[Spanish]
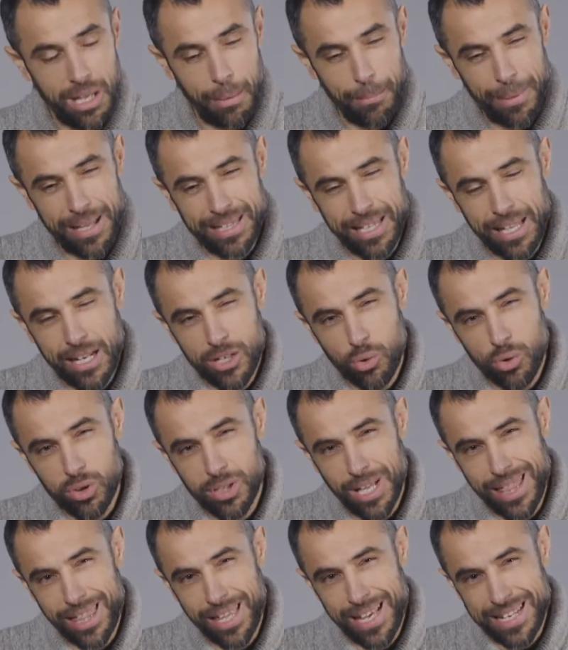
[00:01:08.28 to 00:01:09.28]
también tiene
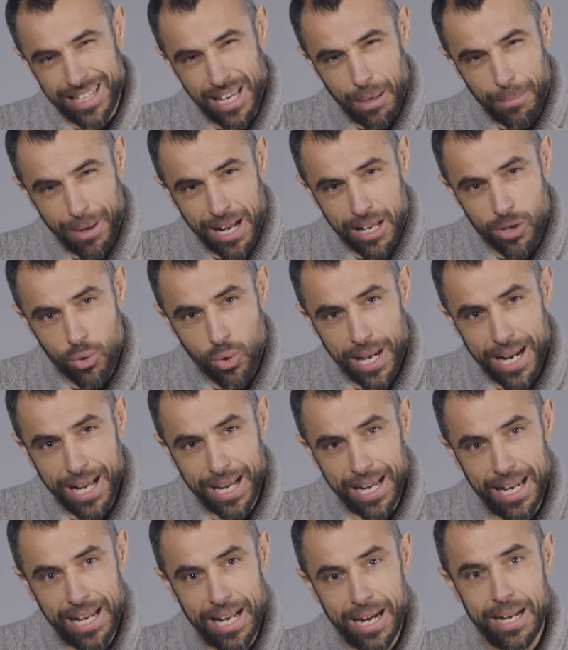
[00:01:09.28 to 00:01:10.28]
sustancias que van a ayudar a
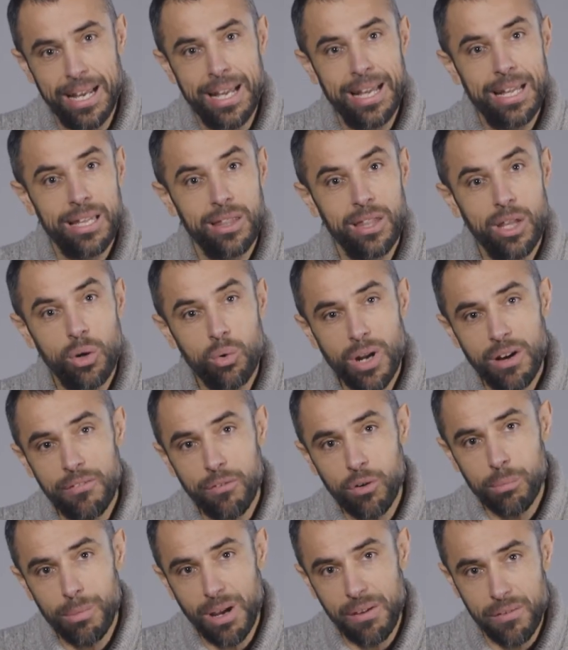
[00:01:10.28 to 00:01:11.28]
quelar de una
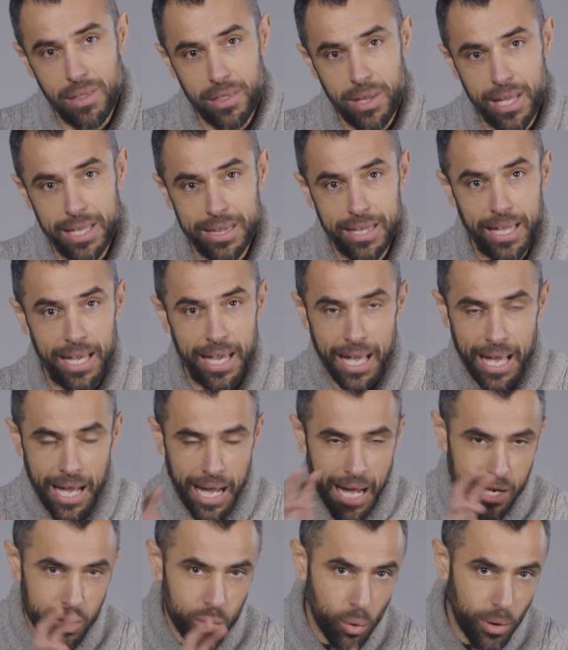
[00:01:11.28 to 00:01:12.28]
forma eficiente,
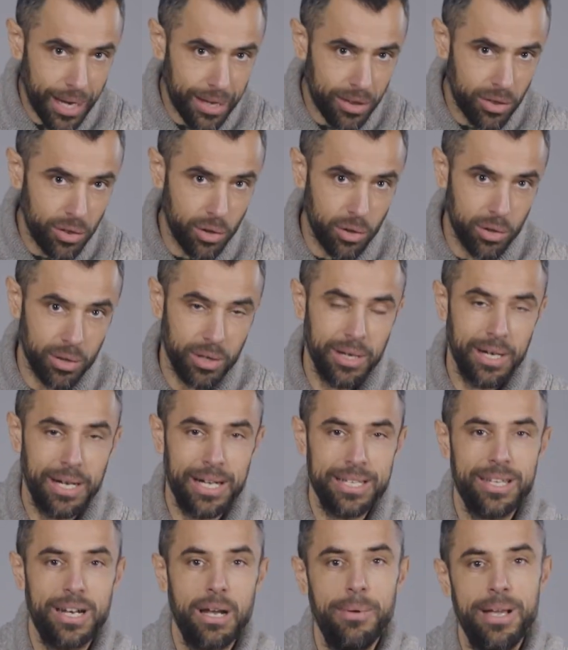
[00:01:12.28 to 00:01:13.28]
ayudando
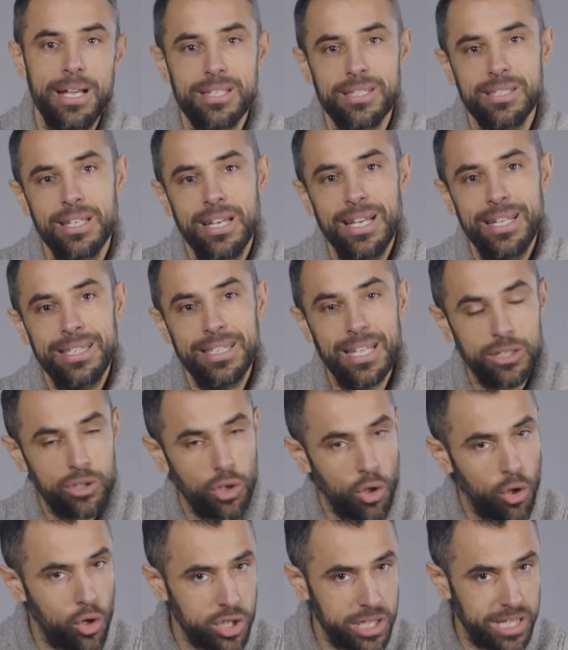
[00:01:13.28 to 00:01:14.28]
a través de
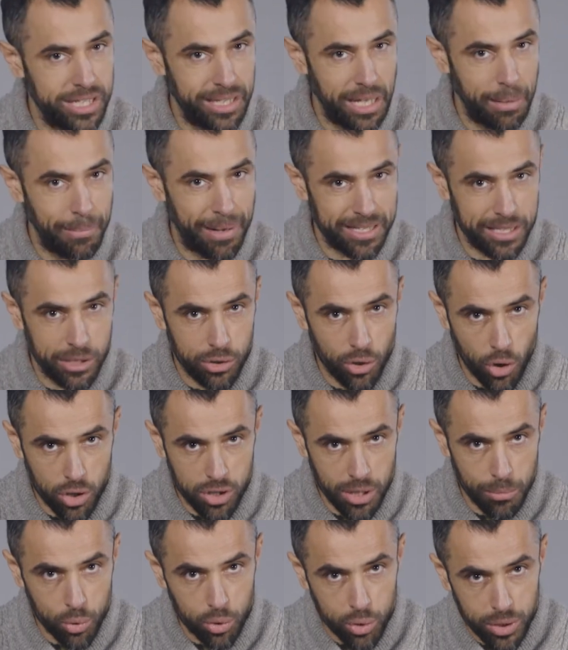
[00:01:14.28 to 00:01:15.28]
todos los sistemas y todos
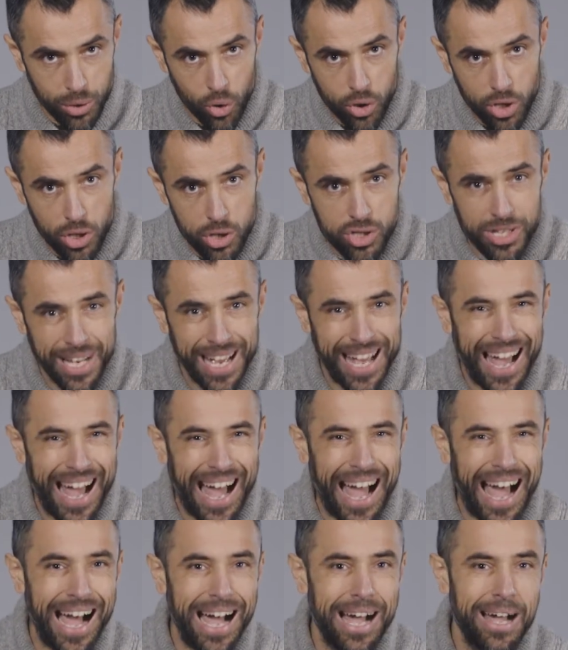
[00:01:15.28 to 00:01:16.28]
los emuntorios
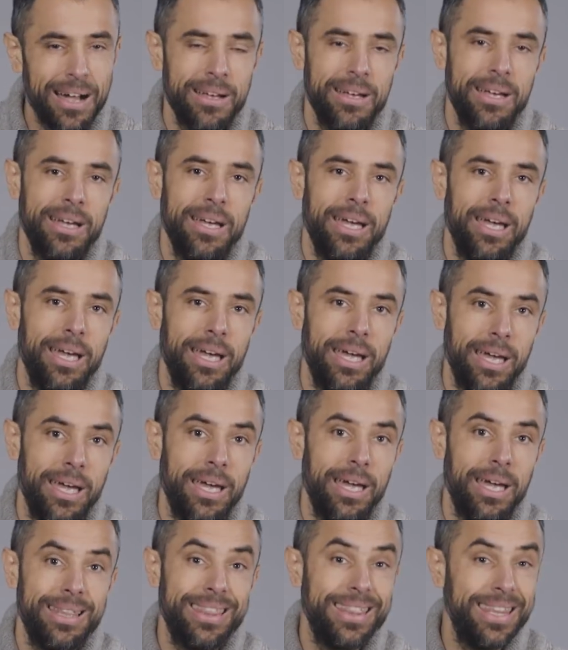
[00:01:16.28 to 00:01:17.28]
a
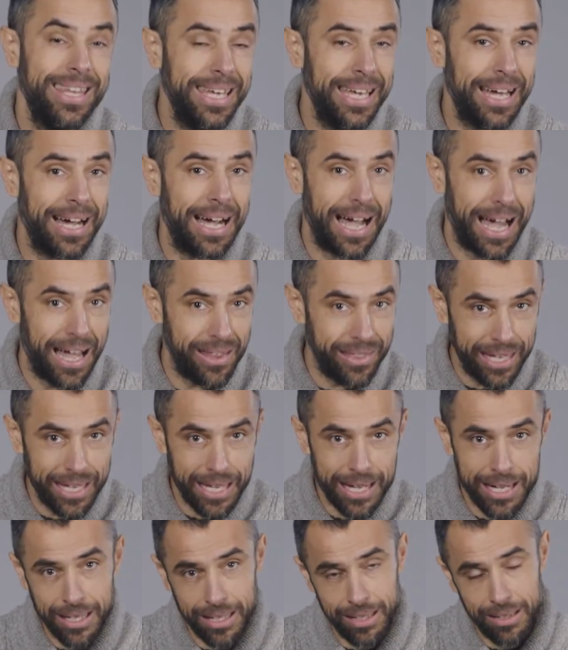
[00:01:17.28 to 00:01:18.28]
eh, día a
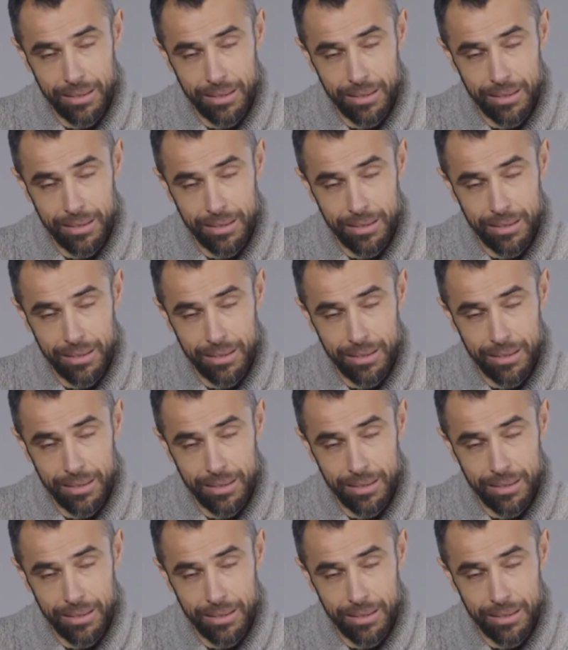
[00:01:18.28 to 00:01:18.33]
día